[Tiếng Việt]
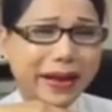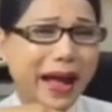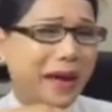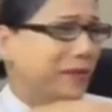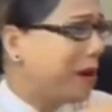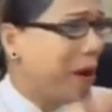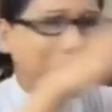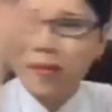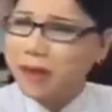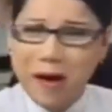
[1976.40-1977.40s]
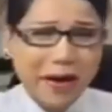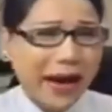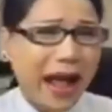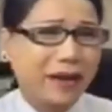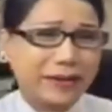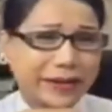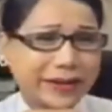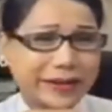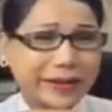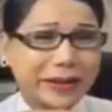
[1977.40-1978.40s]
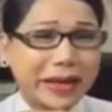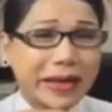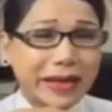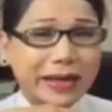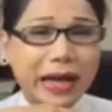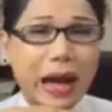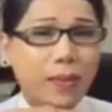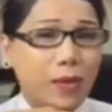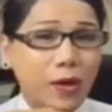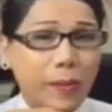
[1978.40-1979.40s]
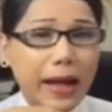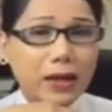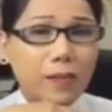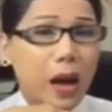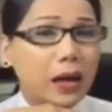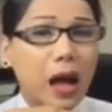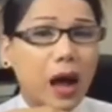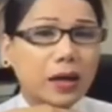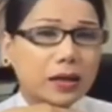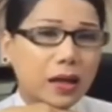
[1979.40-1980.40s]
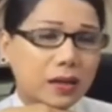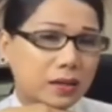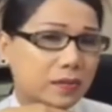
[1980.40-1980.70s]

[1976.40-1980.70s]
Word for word: không còn một con nào chứ giờ ông buôn bán cho mất nợ đó